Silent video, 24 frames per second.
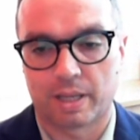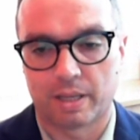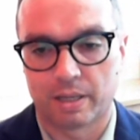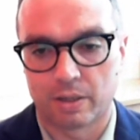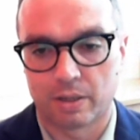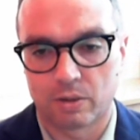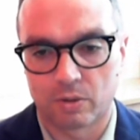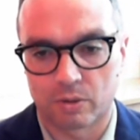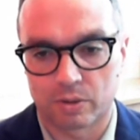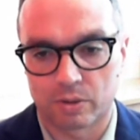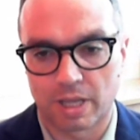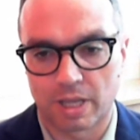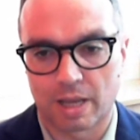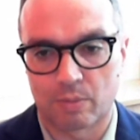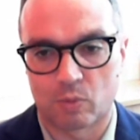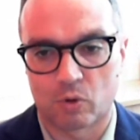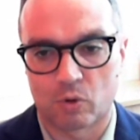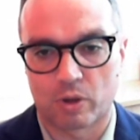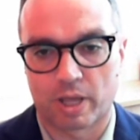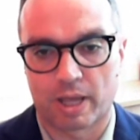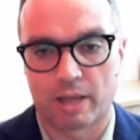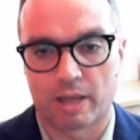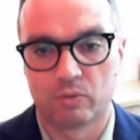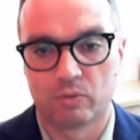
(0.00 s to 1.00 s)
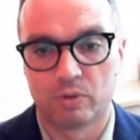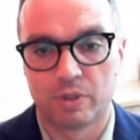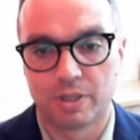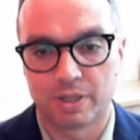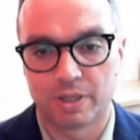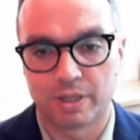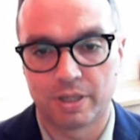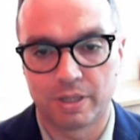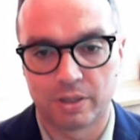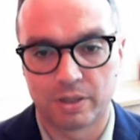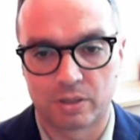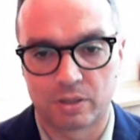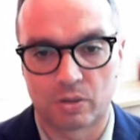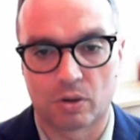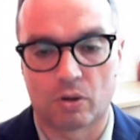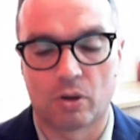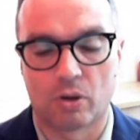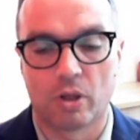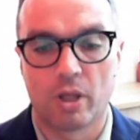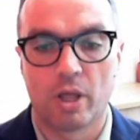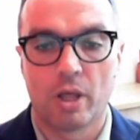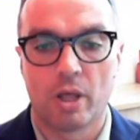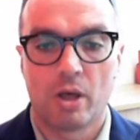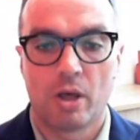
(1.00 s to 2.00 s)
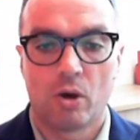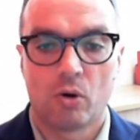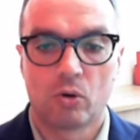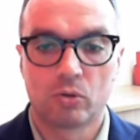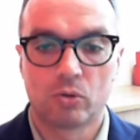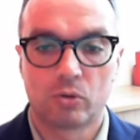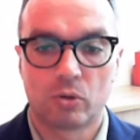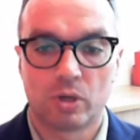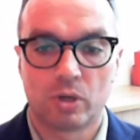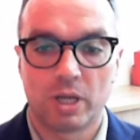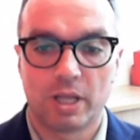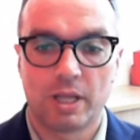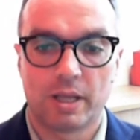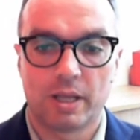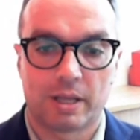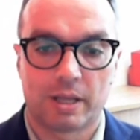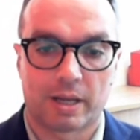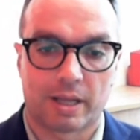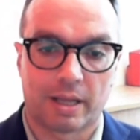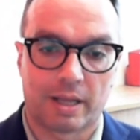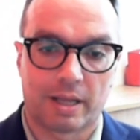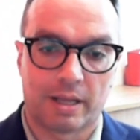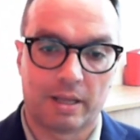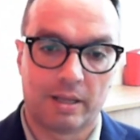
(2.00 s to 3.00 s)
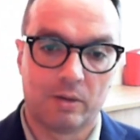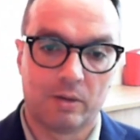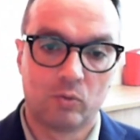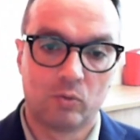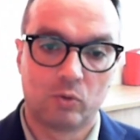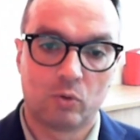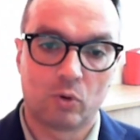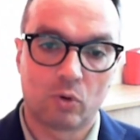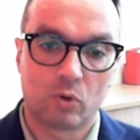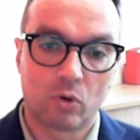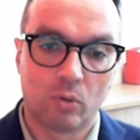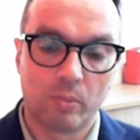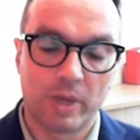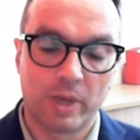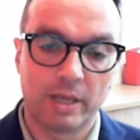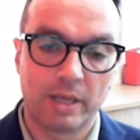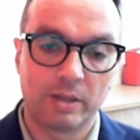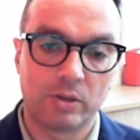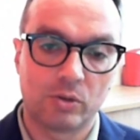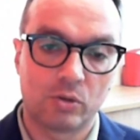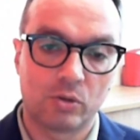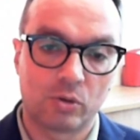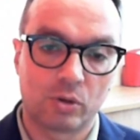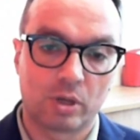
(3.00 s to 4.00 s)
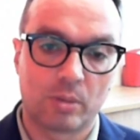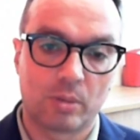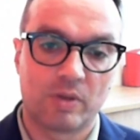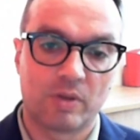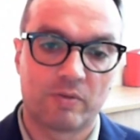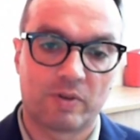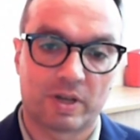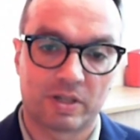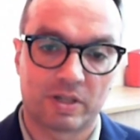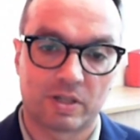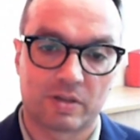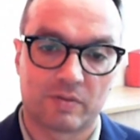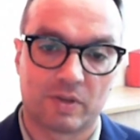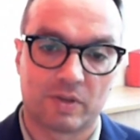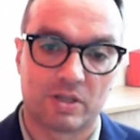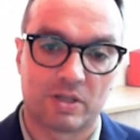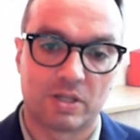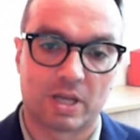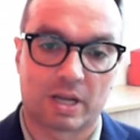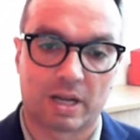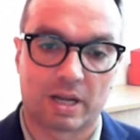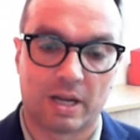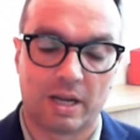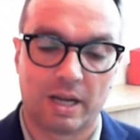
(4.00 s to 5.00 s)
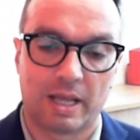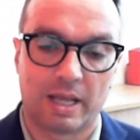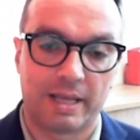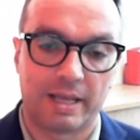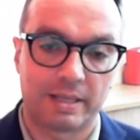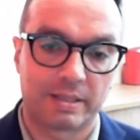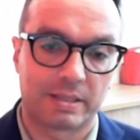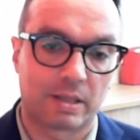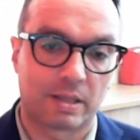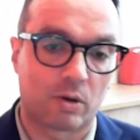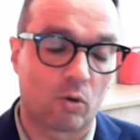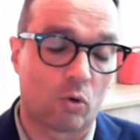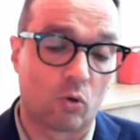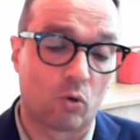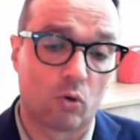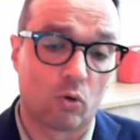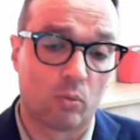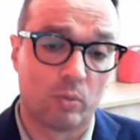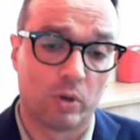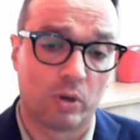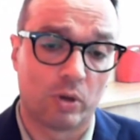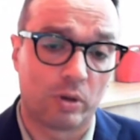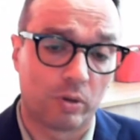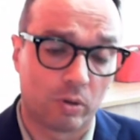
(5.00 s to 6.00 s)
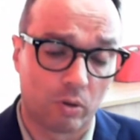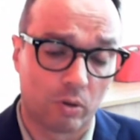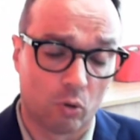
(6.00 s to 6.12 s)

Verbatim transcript: ricordiamo che è un diritto ottenere un documento che mi faccia viaggiare all'estero o, come,